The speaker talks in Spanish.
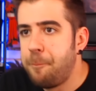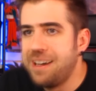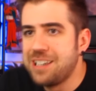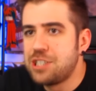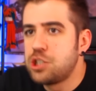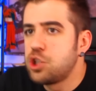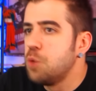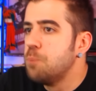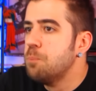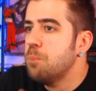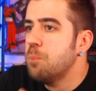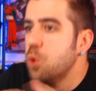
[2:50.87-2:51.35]

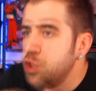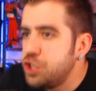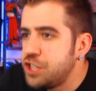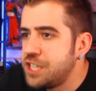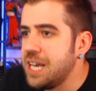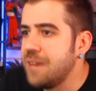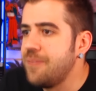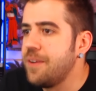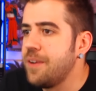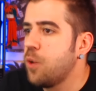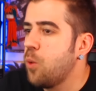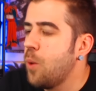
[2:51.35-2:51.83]
paso
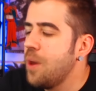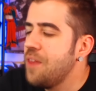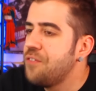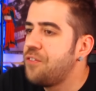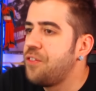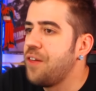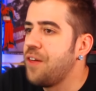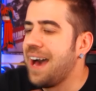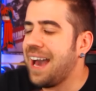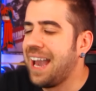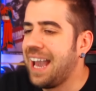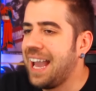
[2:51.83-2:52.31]
mucha
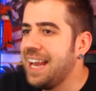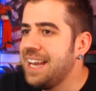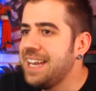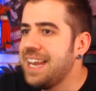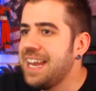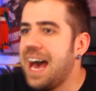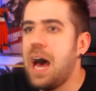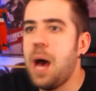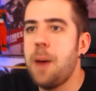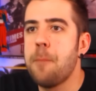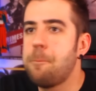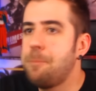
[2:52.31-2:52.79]
vergüenza
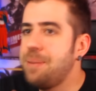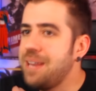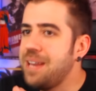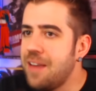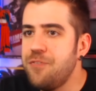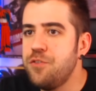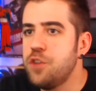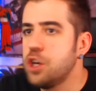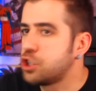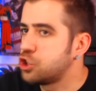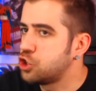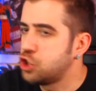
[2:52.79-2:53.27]
ajena
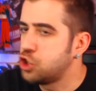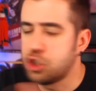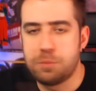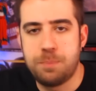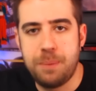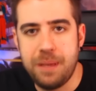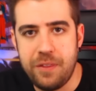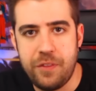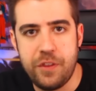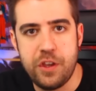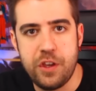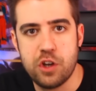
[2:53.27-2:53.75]
viendo estos
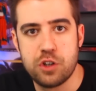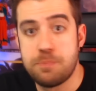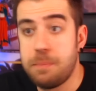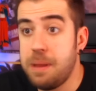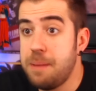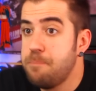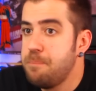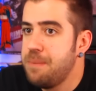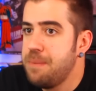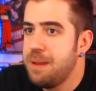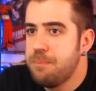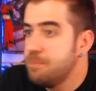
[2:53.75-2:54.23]
vídeos me,